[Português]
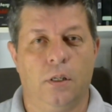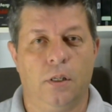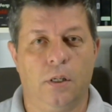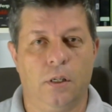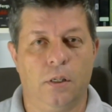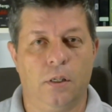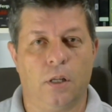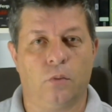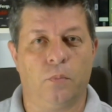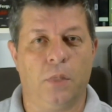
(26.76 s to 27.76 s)
e a
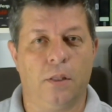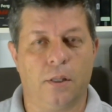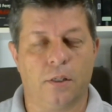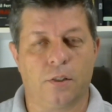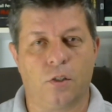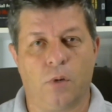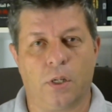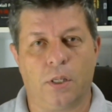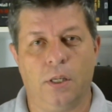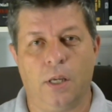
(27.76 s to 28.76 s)
minha intenção
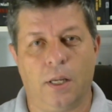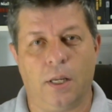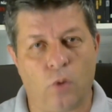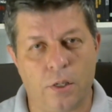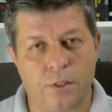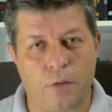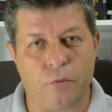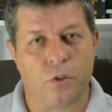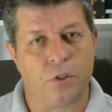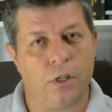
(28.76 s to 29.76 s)
aqui é atualizar
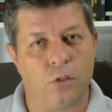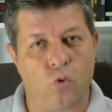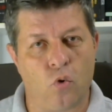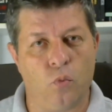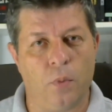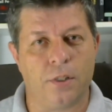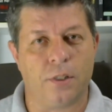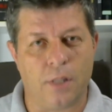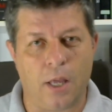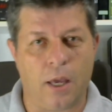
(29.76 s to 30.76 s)
vocês com algumas
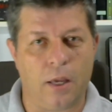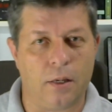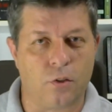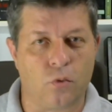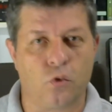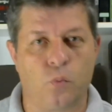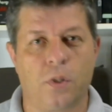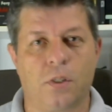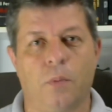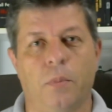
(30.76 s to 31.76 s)
ideias, alguns
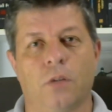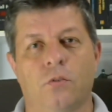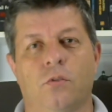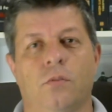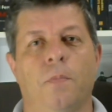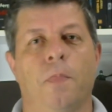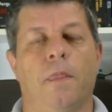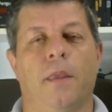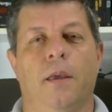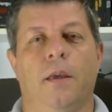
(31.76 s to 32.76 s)
pensamentos
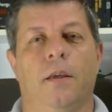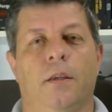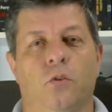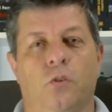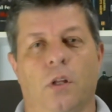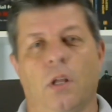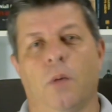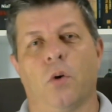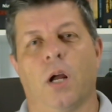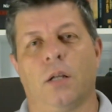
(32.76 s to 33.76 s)
que eu tenho
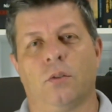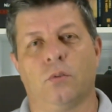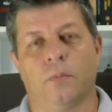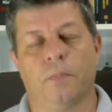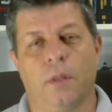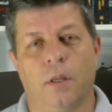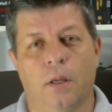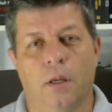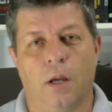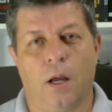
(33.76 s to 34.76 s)
elaborado
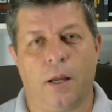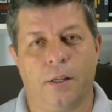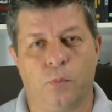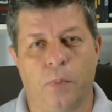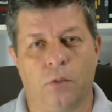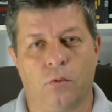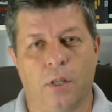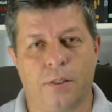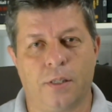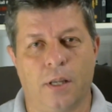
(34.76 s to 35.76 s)
a respeito
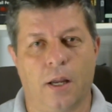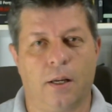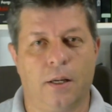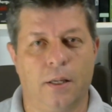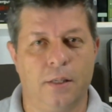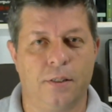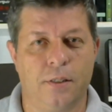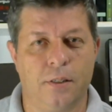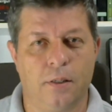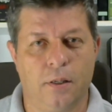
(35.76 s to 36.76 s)
dessa
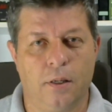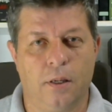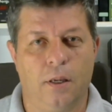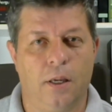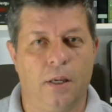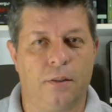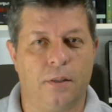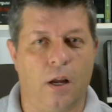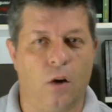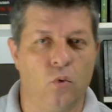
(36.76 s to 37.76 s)
crise
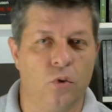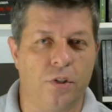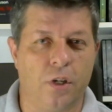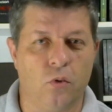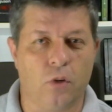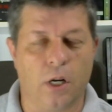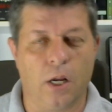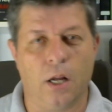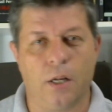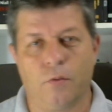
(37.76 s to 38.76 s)
entre a Rússia e a
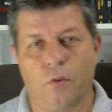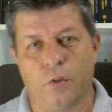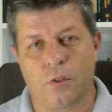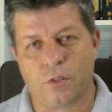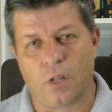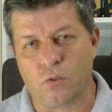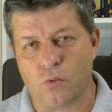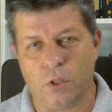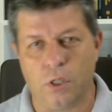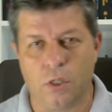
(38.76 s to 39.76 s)
Ucrânia, envolvendo os Estados
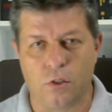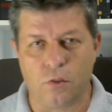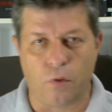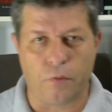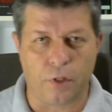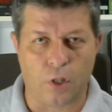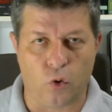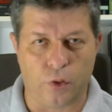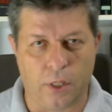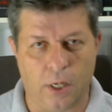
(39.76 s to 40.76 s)
Unidos, envolvendo a
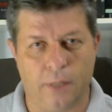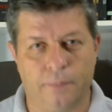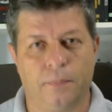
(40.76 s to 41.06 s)
OTAN